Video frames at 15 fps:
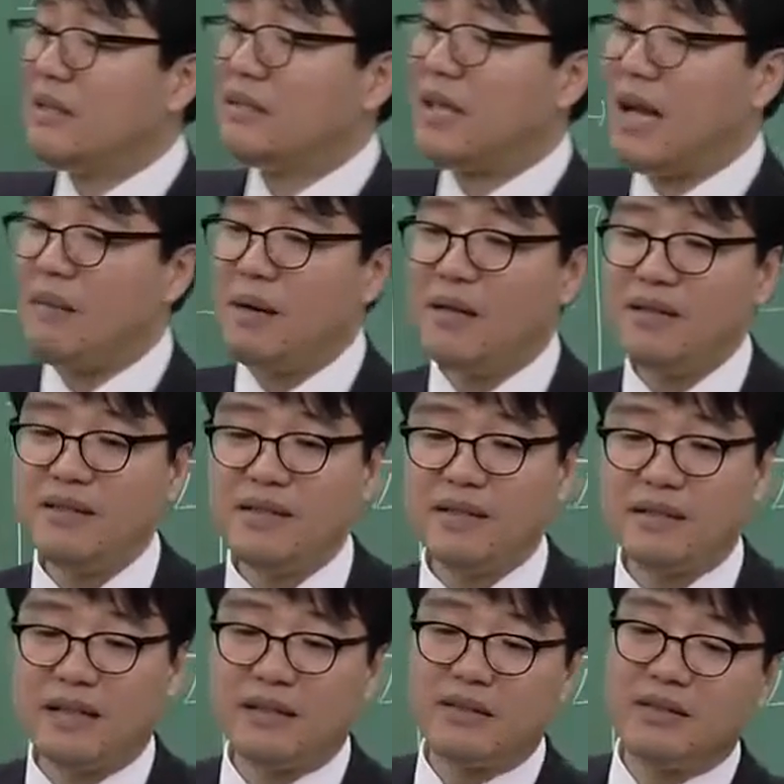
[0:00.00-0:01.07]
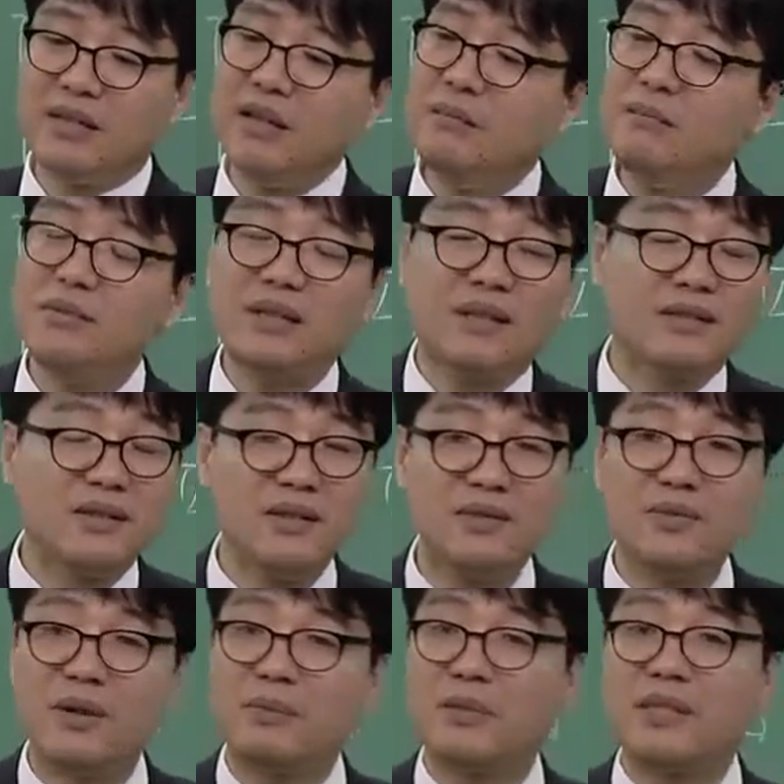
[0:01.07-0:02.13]
답안지에다 전부 다 쓸
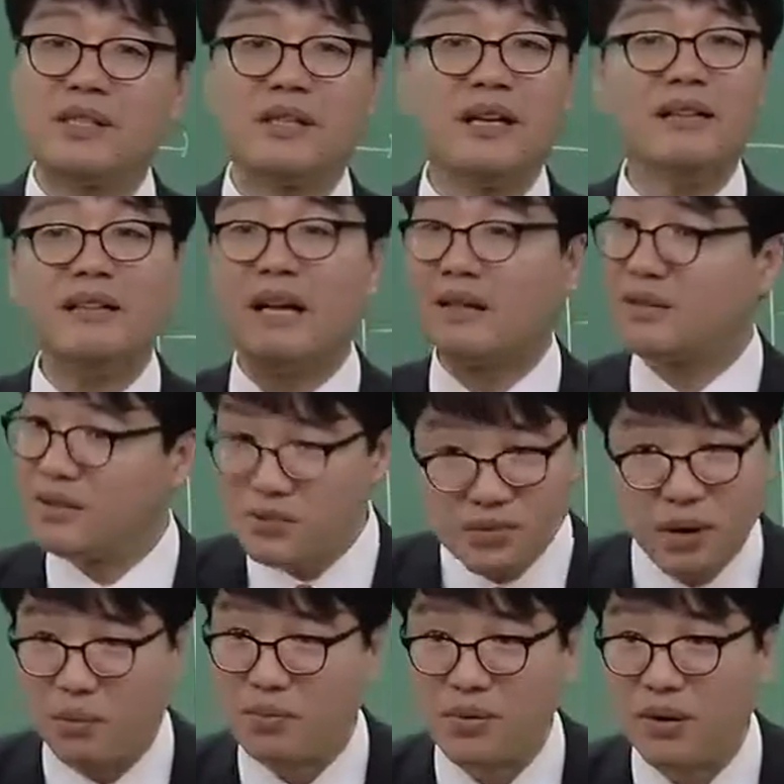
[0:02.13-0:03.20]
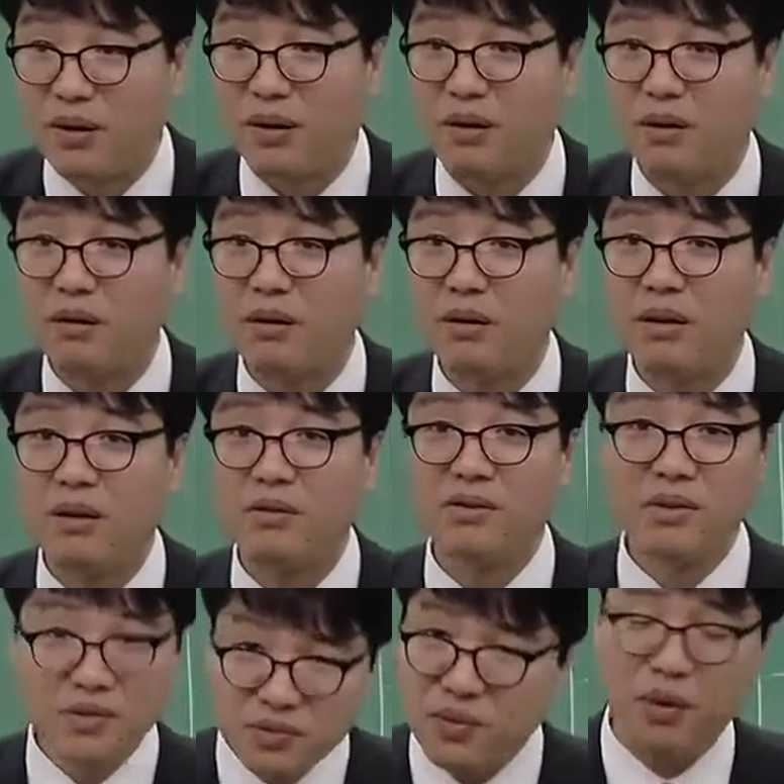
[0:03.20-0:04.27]
수가 없, 어 시간에 다 쓸 수가 없어.
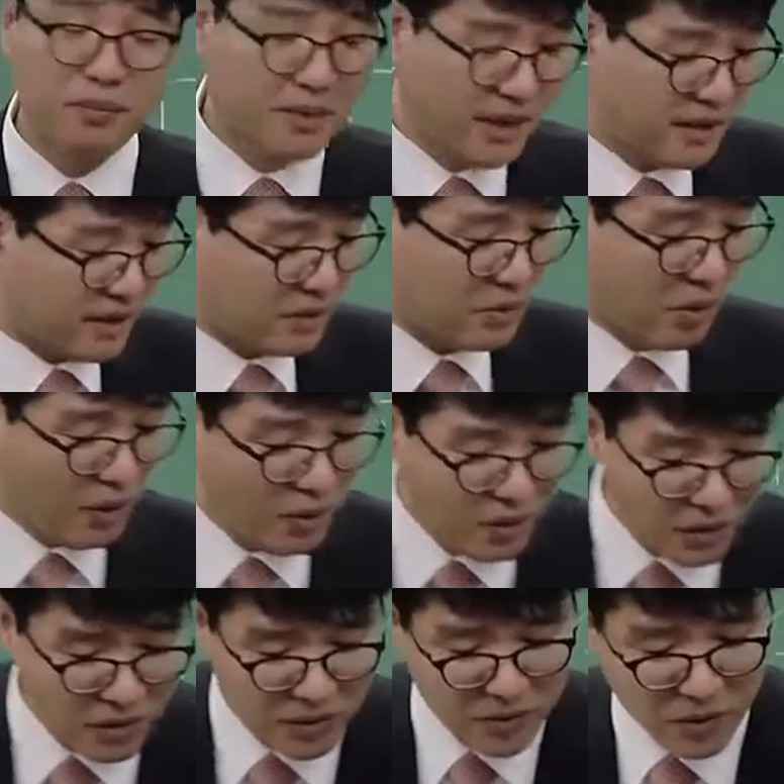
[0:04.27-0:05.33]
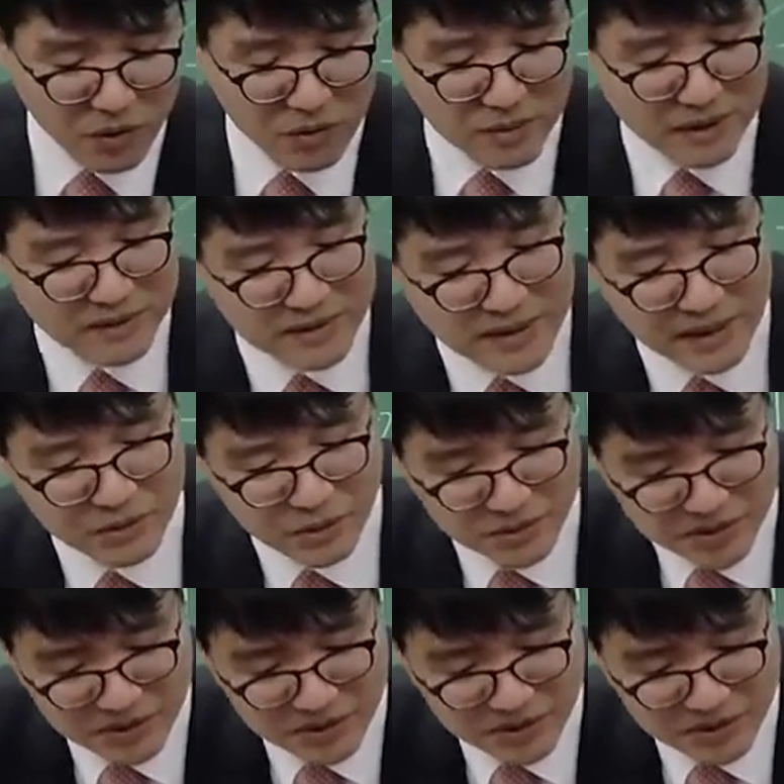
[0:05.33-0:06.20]
쓸 수가 없다니까 요거 요거만 돼도